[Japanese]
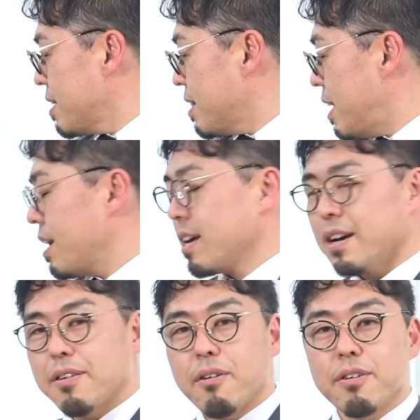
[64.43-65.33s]
ね
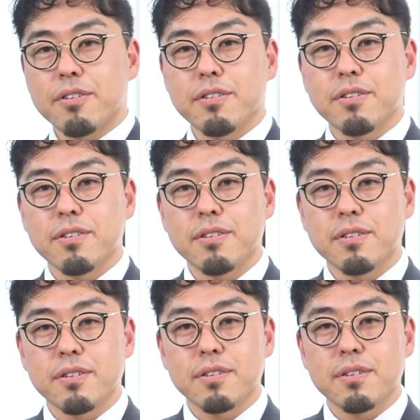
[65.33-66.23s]
こういう
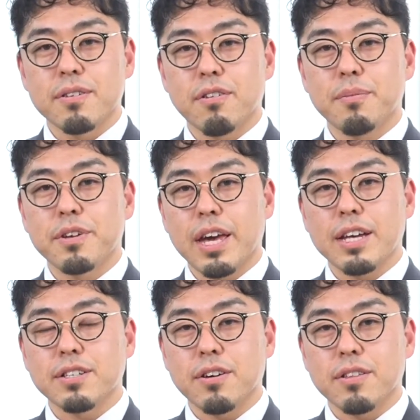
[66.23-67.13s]

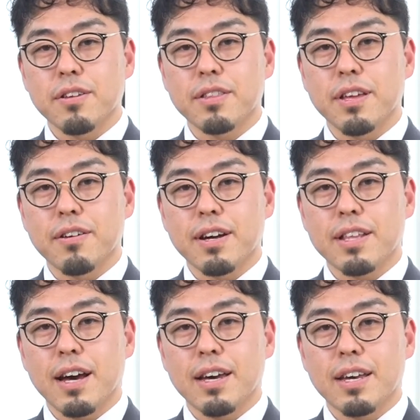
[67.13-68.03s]
コミュニケーション取っている
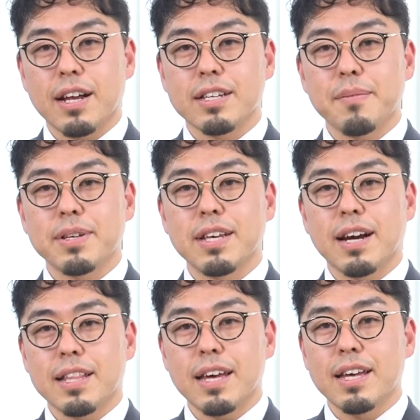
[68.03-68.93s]
方いらっしゃいませ
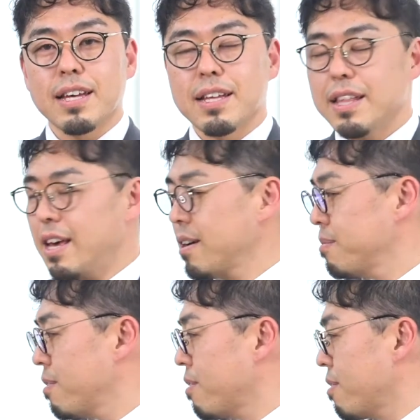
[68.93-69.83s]
んかねね
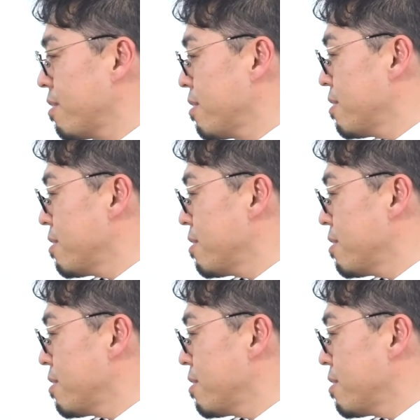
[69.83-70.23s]
も